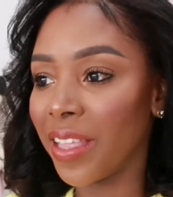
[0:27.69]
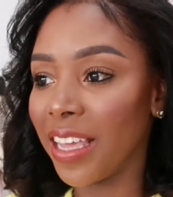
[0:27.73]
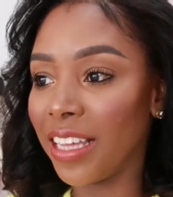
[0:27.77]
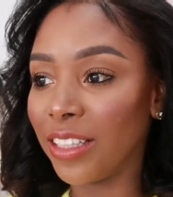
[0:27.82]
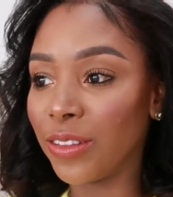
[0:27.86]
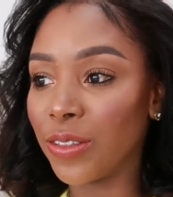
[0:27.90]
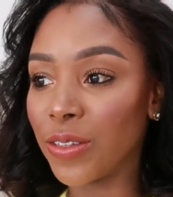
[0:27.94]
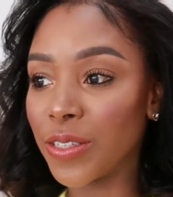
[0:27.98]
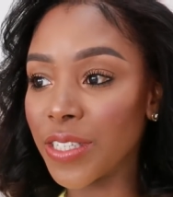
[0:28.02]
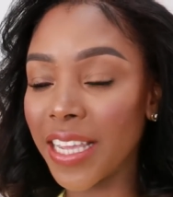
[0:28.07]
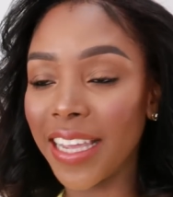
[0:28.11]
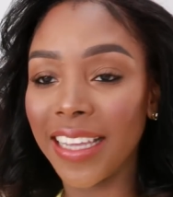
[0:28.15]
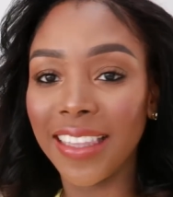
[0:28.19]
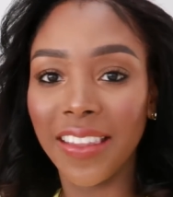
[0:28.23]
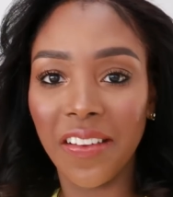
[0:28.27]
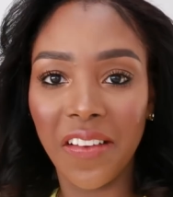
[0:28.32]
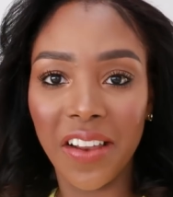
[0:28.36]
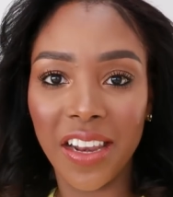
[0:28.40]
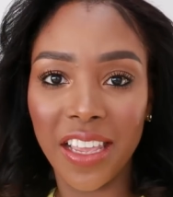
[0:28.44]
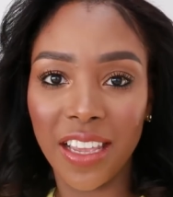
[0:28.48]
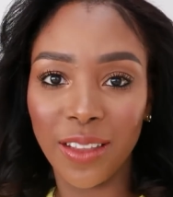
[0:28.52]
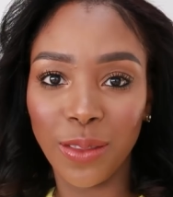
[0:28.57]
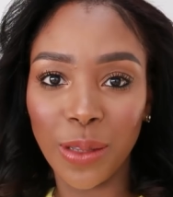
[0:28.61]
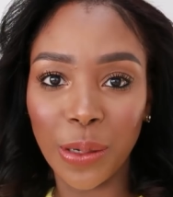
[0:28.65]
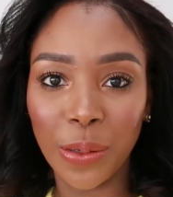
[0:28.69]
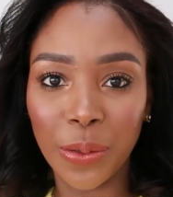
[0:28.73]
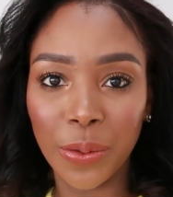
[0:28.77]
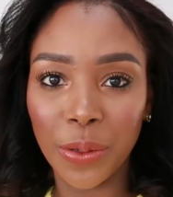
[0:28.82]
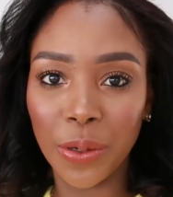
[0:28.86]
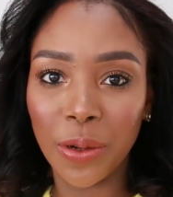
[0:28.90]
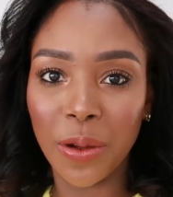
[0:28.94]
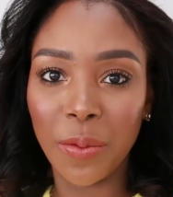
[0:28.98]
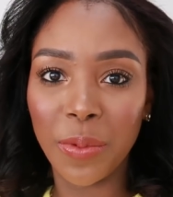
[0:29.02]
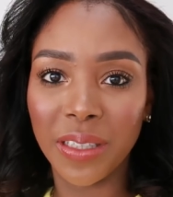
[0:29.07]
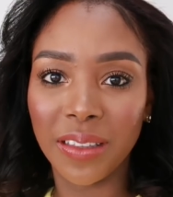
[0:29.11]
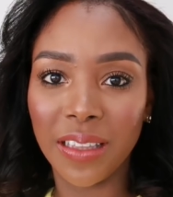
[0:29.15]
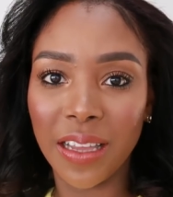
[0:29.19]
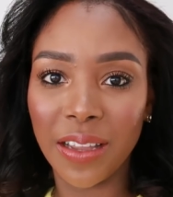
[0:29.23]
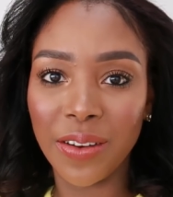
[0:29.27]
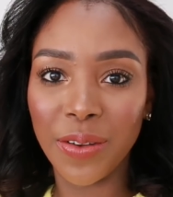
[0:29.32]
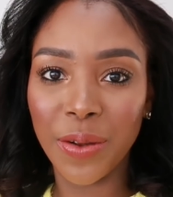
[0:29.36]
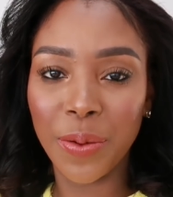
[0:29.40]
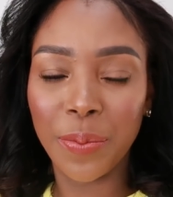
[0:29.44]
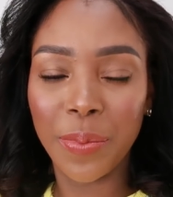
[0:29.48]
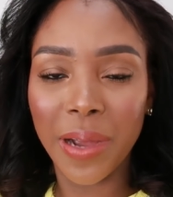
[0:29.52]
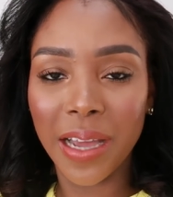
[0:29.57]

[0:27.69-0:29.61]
Entonces estaba leyendo algunos comentarios.